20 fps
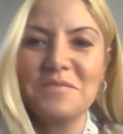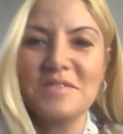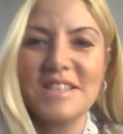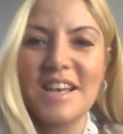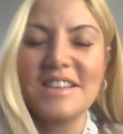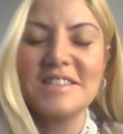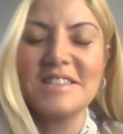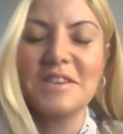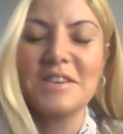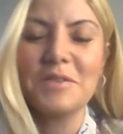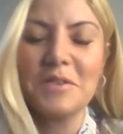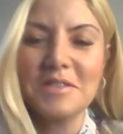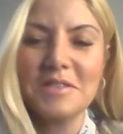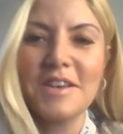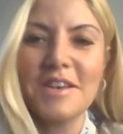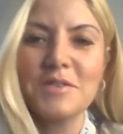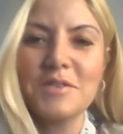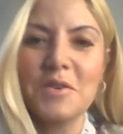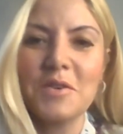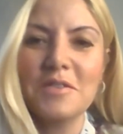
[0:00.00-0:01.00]
Zaten
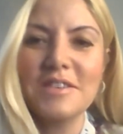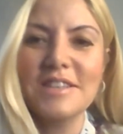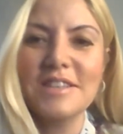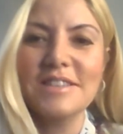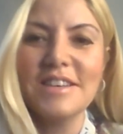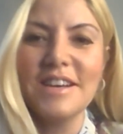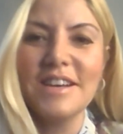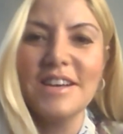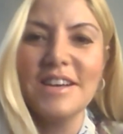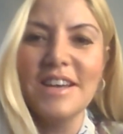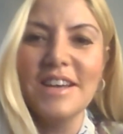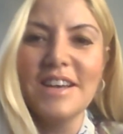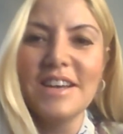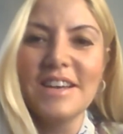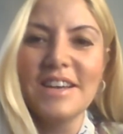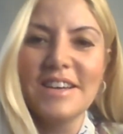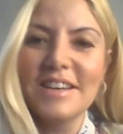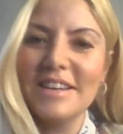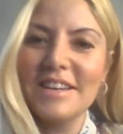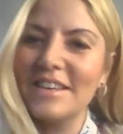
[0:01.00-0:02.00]
ondan sonra da
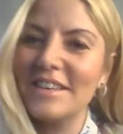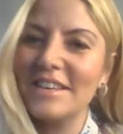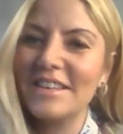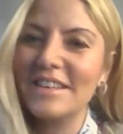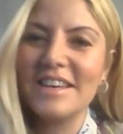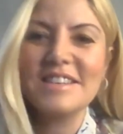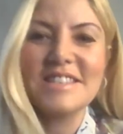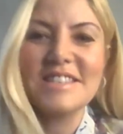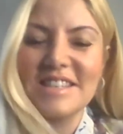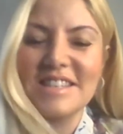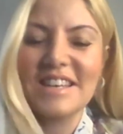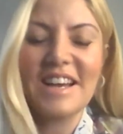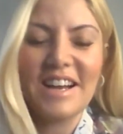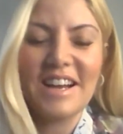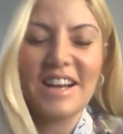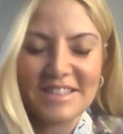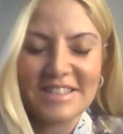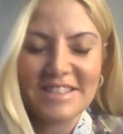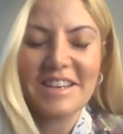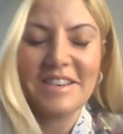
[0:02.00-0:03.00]
e, gerisi
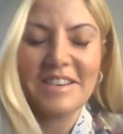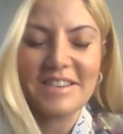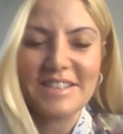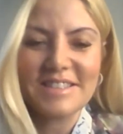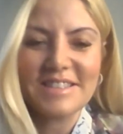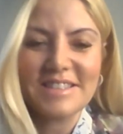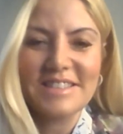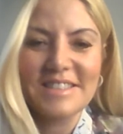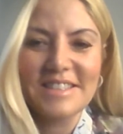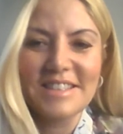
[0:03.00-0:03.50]
geldi. Evet.